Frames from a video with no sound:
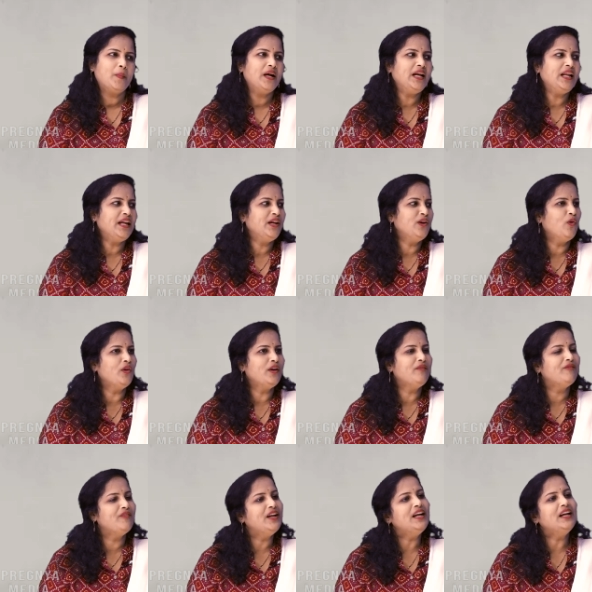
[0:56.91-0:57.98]
మళ్ళీ ఇంకోటి
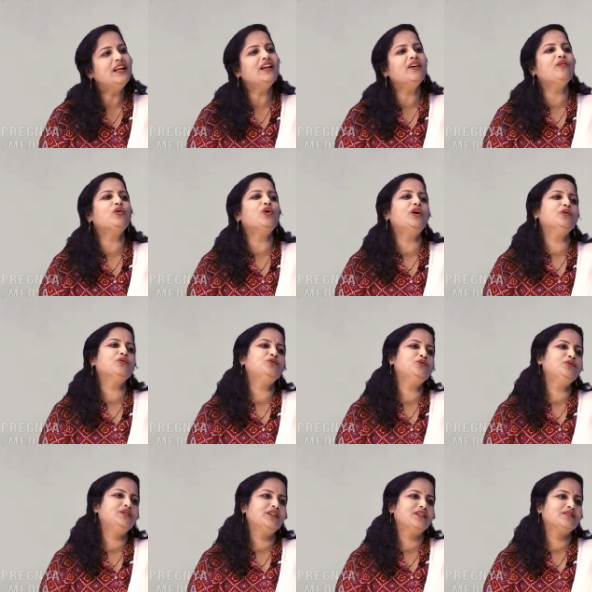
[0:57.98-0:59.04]
వీళ్ళని ఎవరో
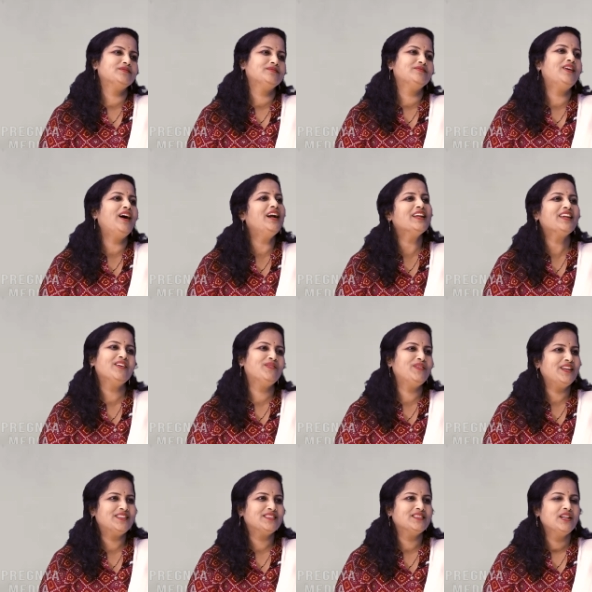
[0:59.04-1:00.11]
అడుగుతుంటారు వాళ్ళకి
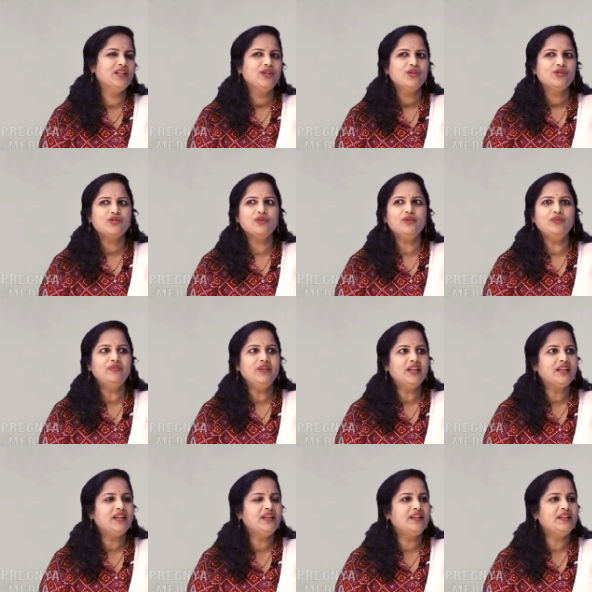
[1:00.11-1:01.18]
ఇవ్వాలి సో వీళ్ళకి